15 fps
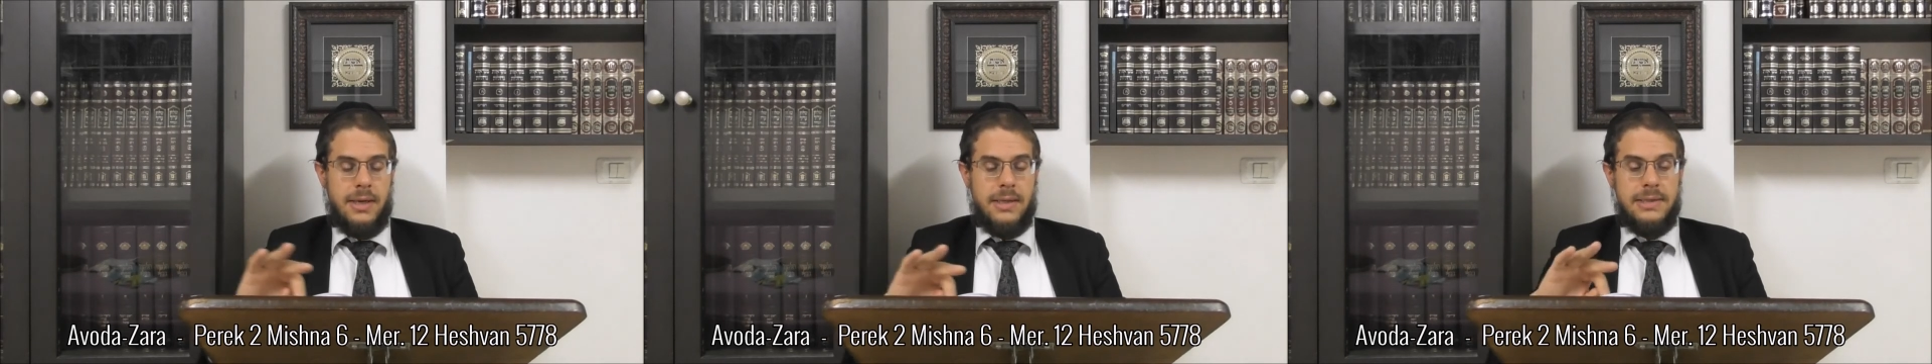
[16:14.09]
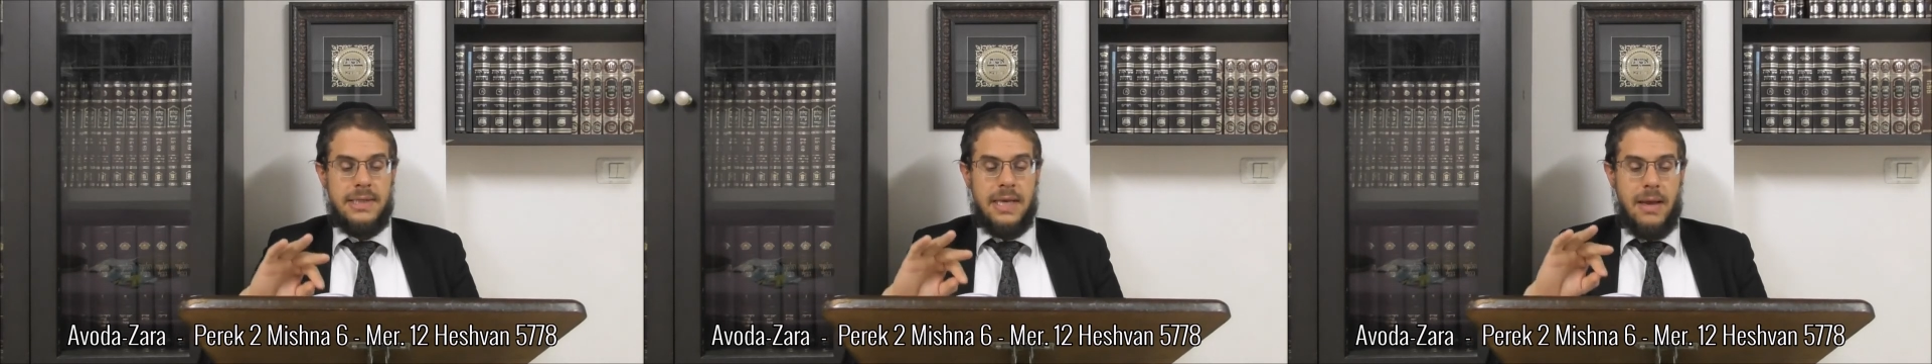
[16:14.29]

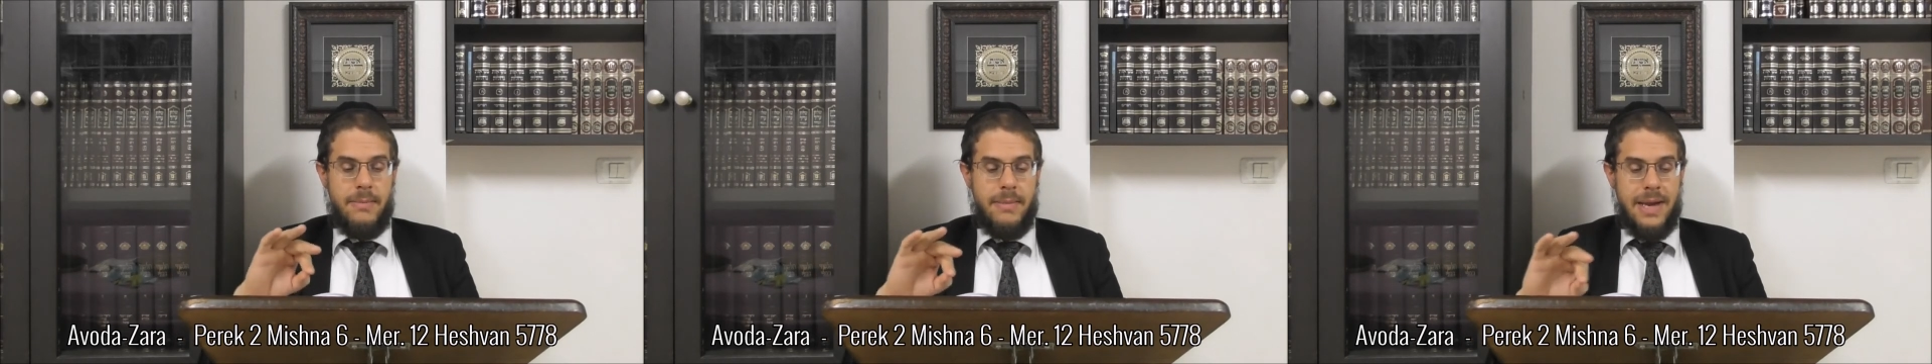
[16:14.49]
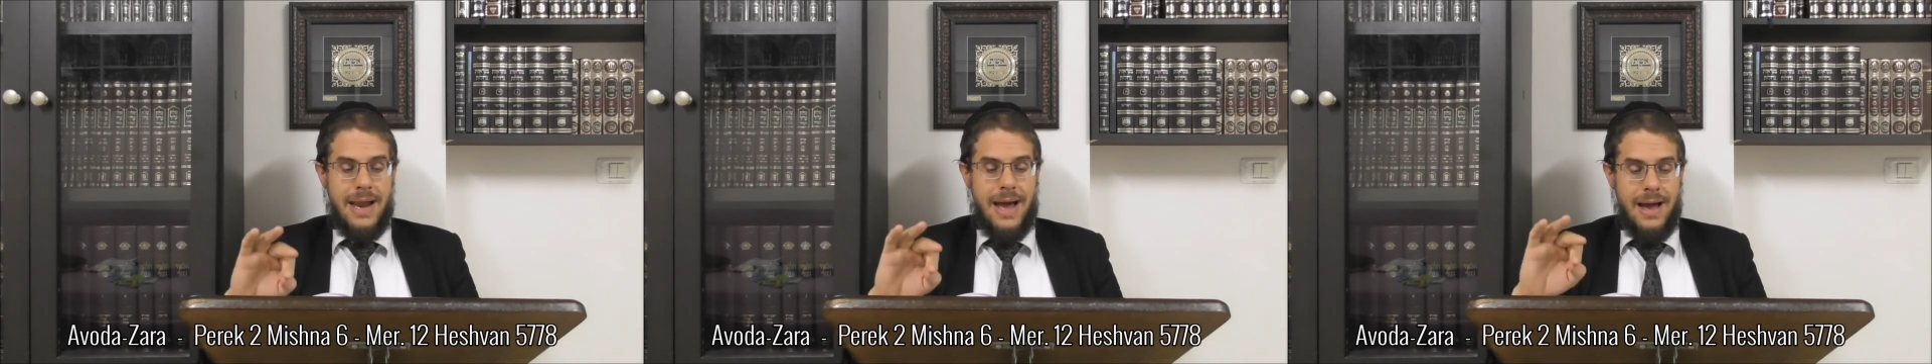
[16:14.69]
C'est un
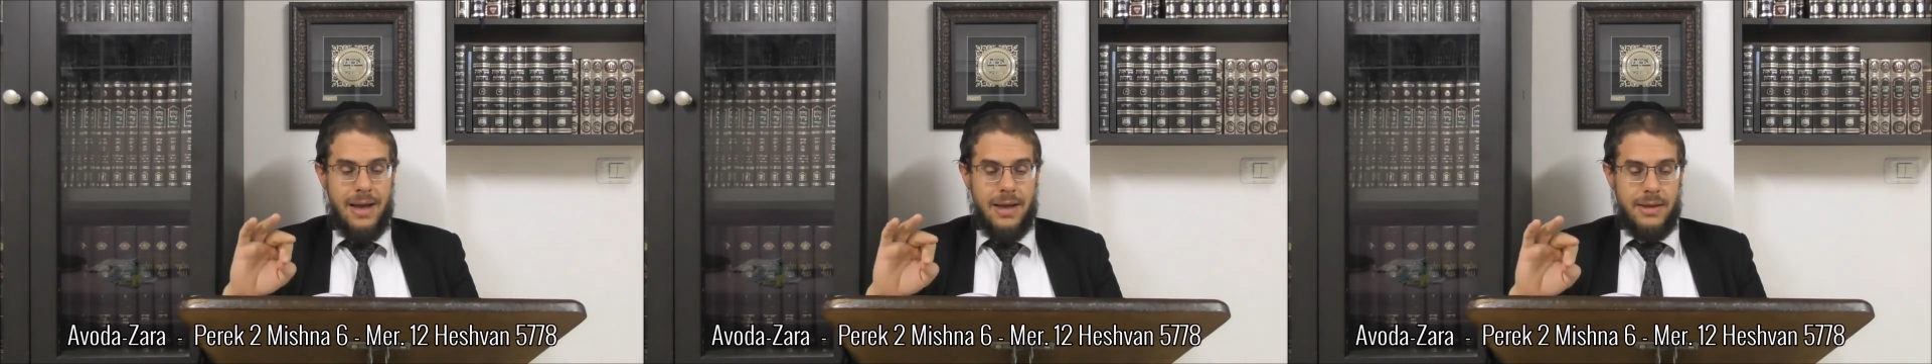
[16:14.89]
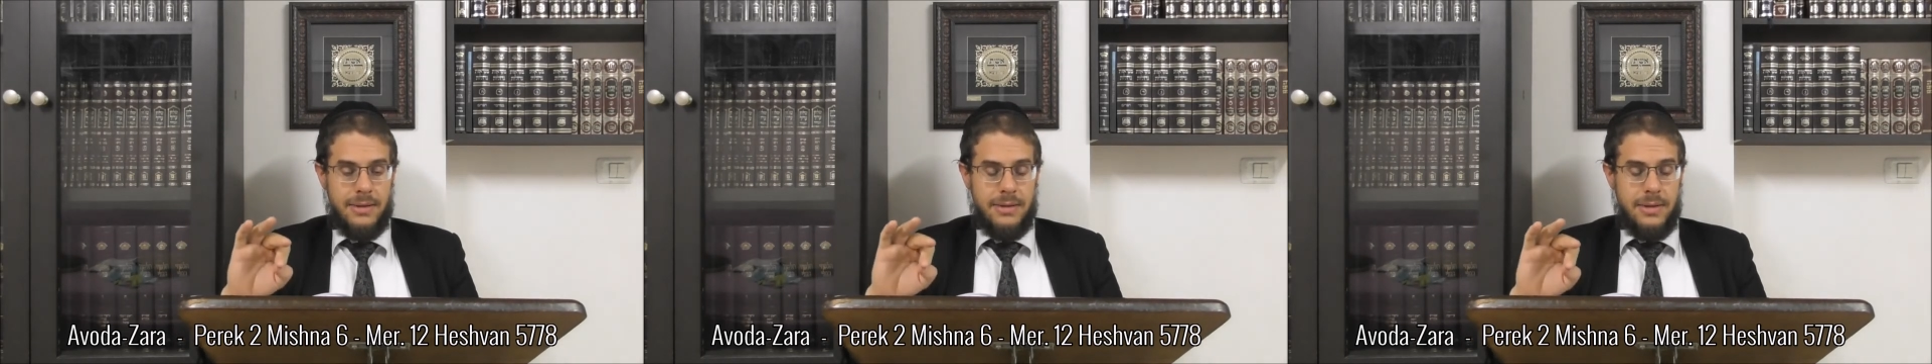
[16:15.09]
Melach
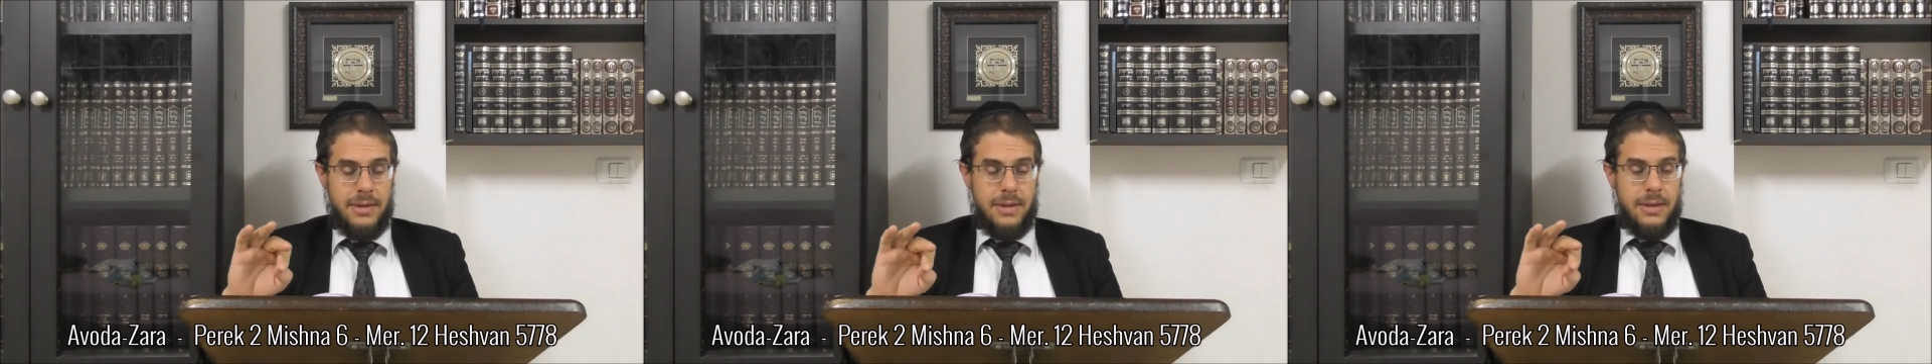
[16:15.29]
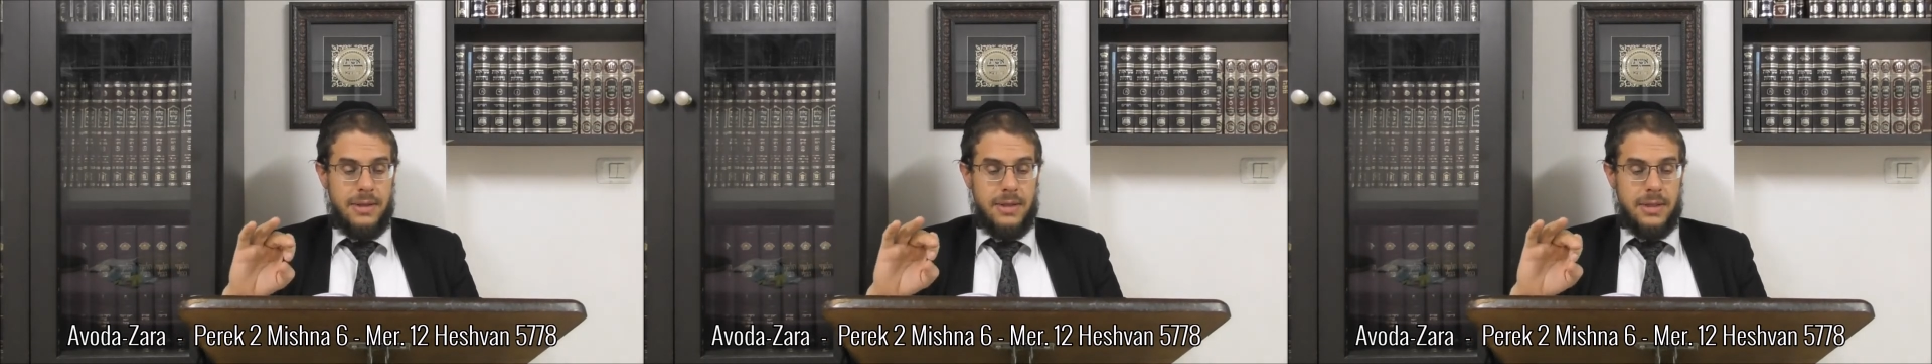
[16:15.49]

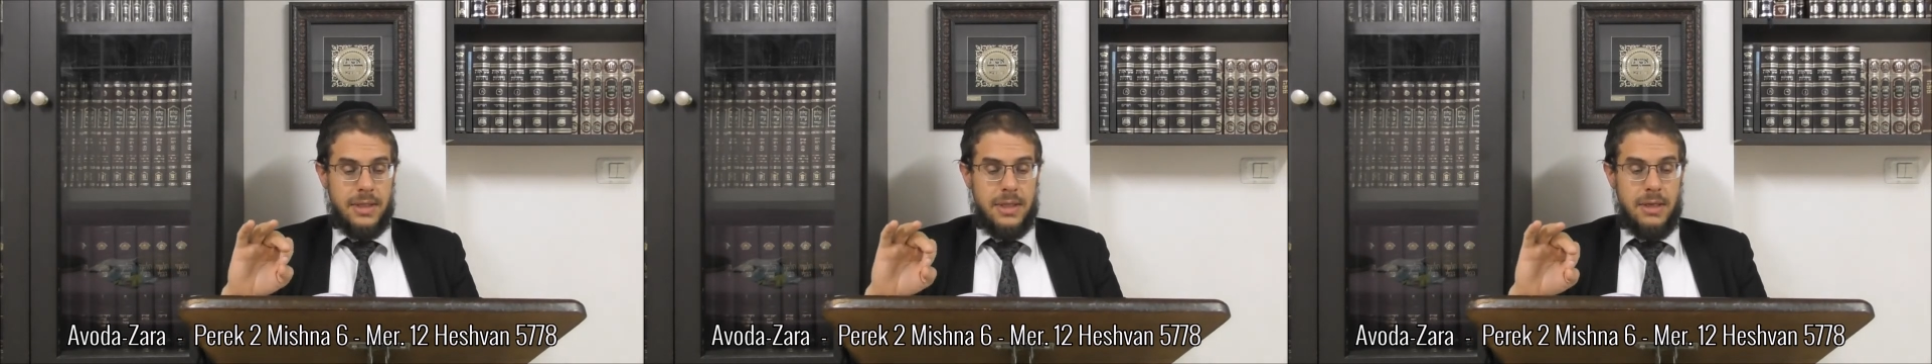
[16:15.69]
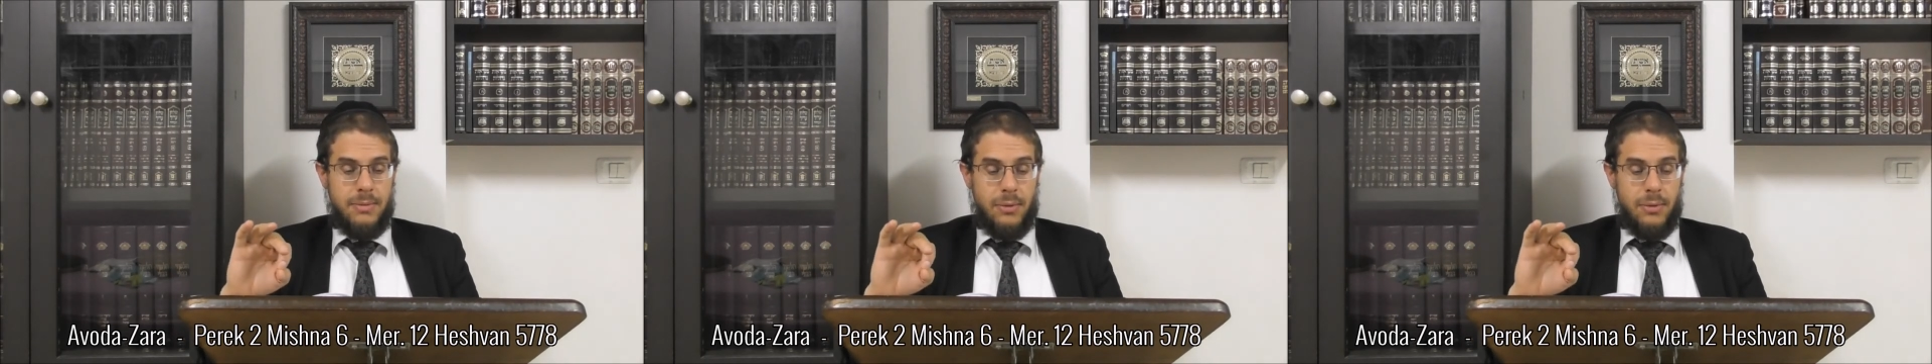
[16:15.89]
qui